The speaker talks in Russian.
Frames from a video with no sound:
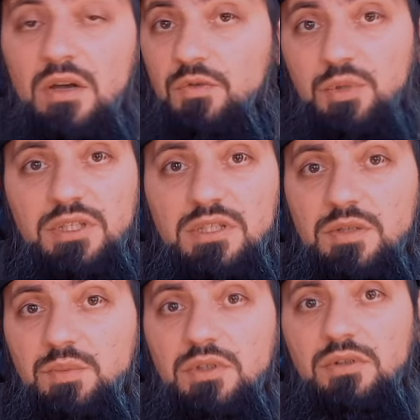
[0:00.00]
В
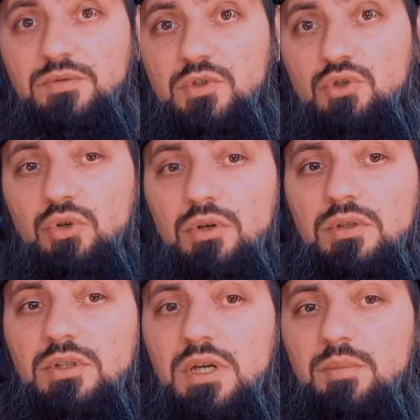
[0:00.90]
принципе, все.
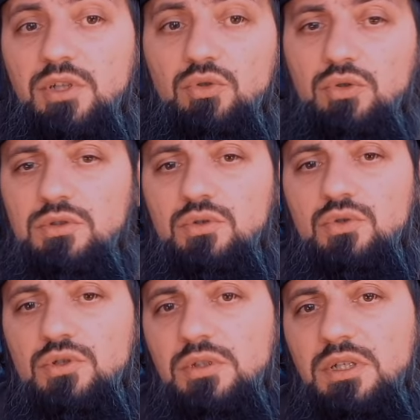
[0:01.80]
Я по докс
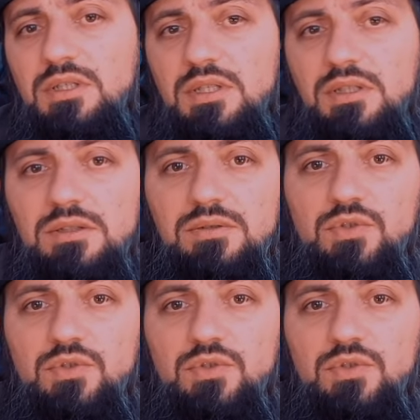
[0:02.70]
тоже так делал.